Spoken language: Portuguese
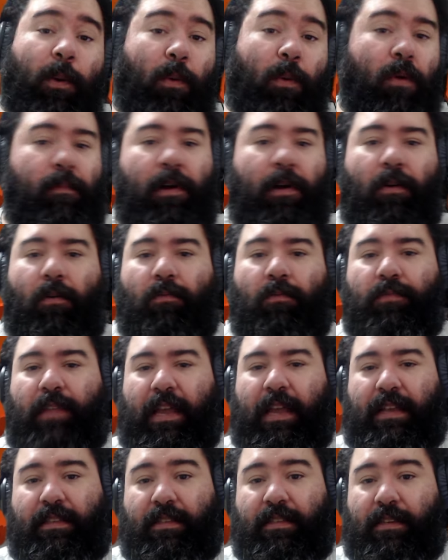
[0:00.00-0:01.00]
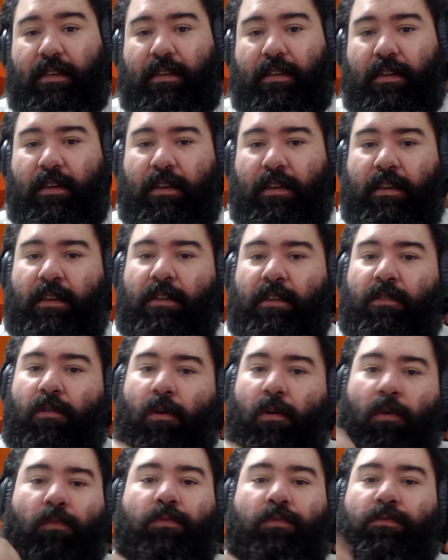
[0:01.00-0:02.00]
como acontece em
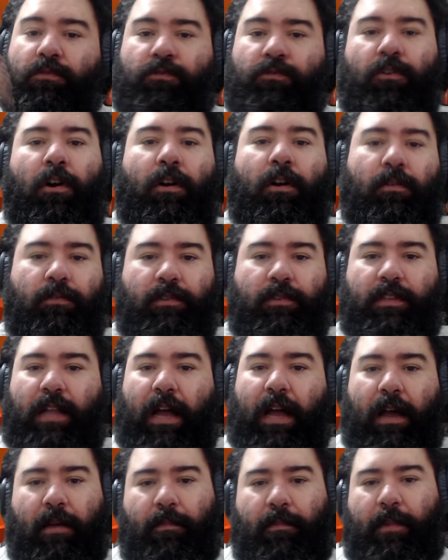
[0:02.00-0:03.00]
outros jogos, tá?